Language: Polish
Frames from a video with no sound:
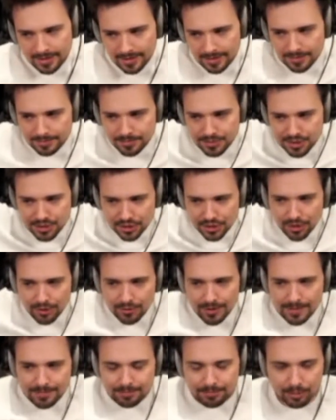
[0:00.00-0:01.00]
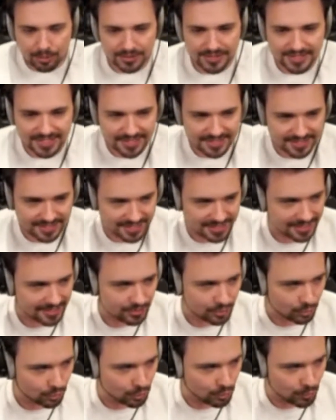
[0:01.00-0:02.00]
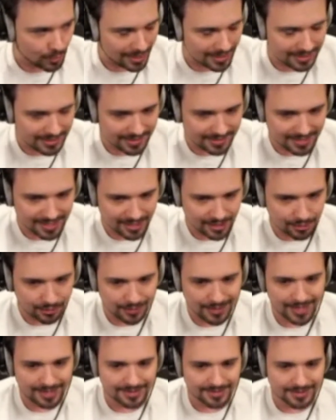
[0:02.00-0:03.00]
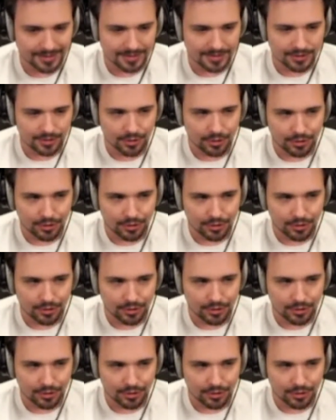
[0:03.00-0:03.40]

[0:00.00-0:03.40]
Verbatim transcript: Przyjąłem pozycję dokładnie taką, jak Kokaino.